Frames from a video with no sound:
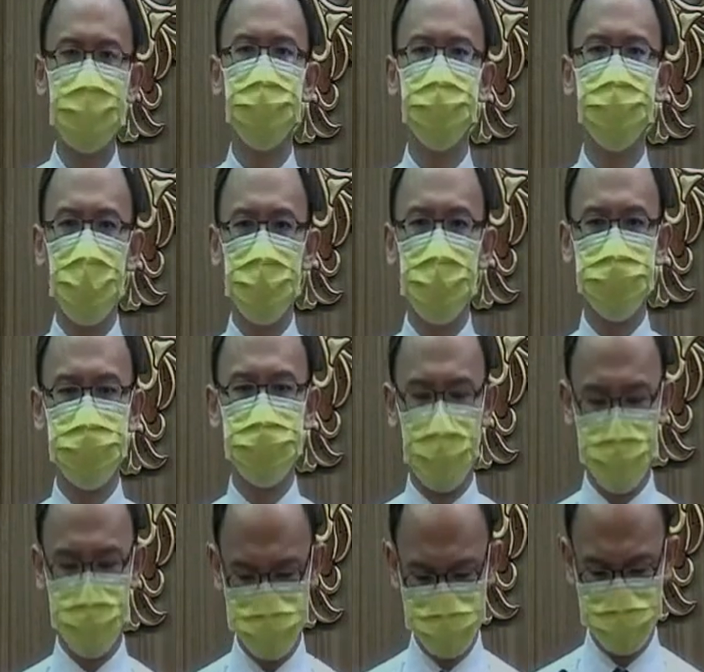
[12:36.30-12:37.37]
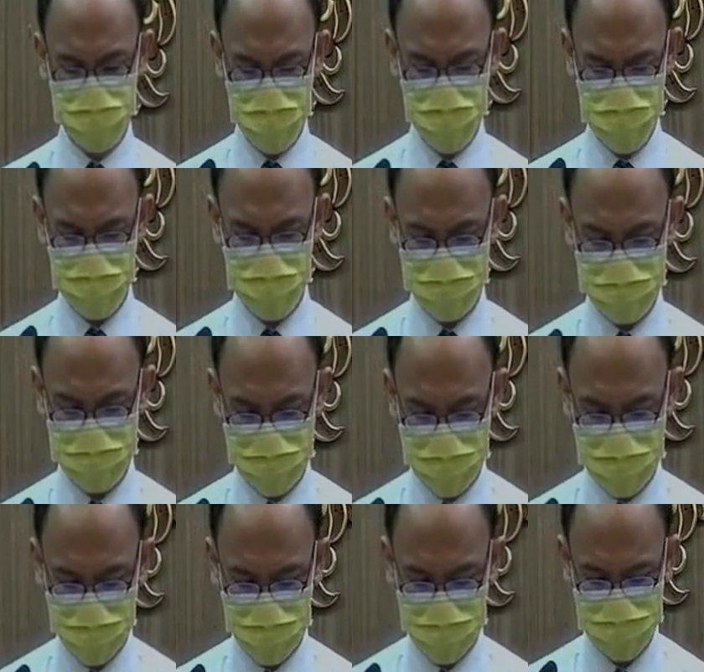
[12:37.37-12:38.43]
必须要有圣灵的协
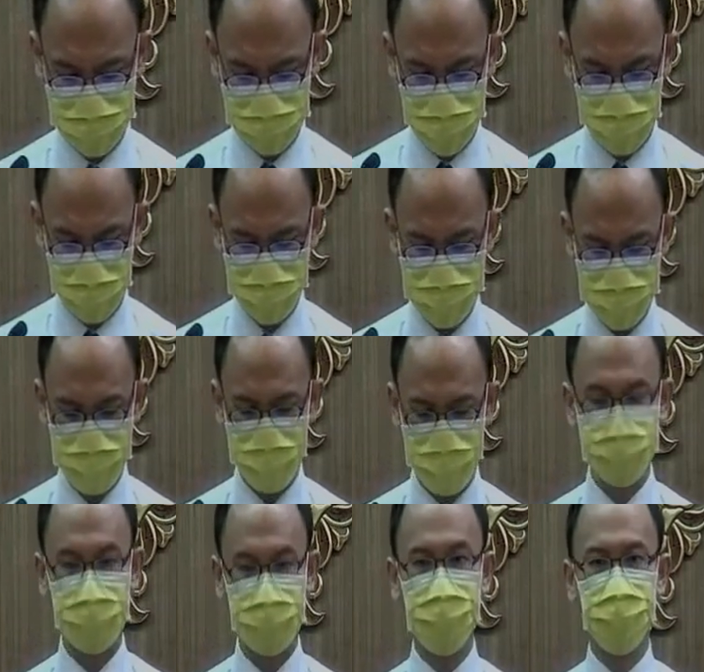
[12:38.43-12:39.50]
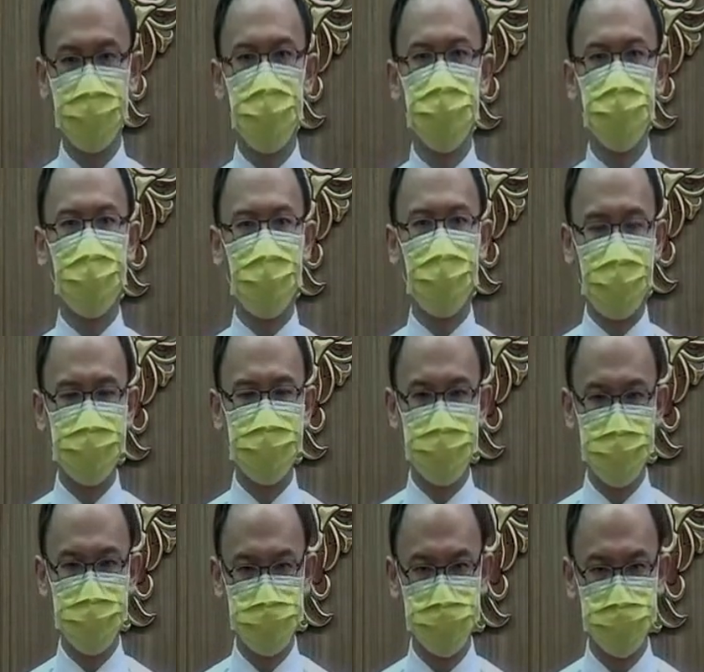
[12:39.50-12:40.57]
同之下，你才能够看
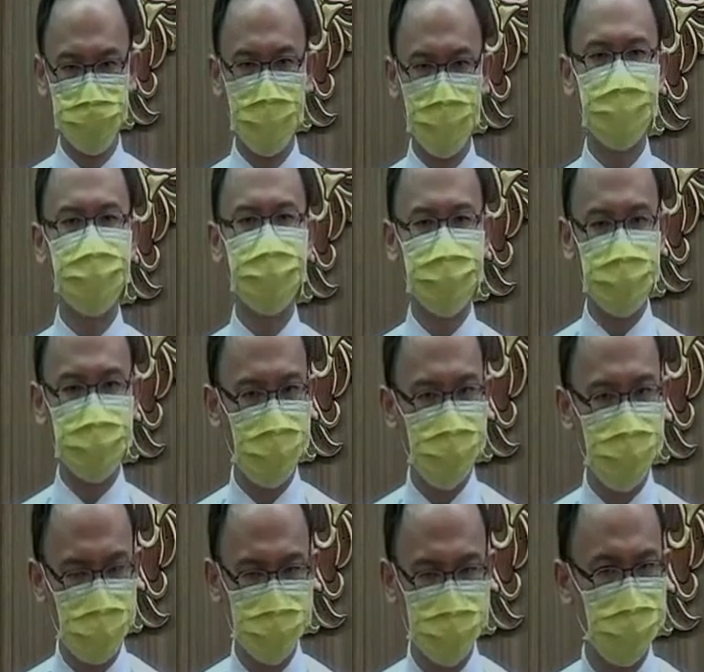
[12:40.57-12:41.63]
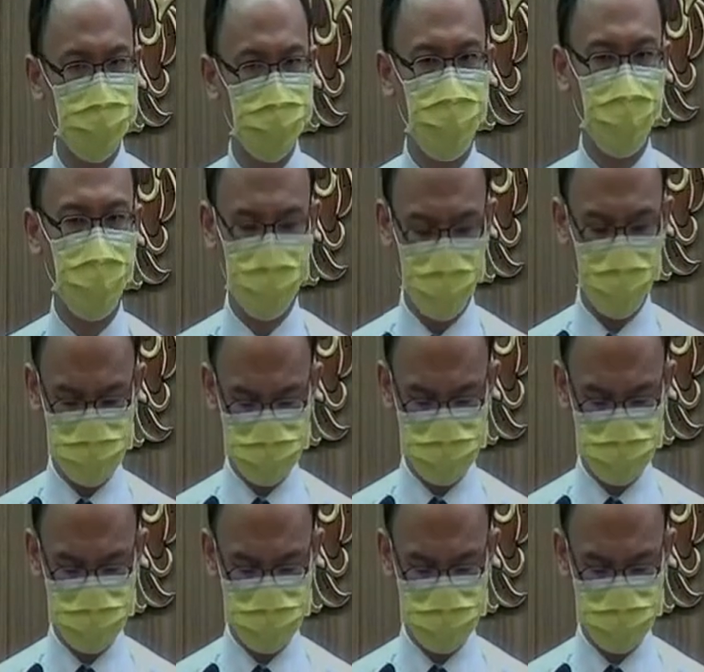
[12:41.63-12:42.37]
清楚灾难的背后。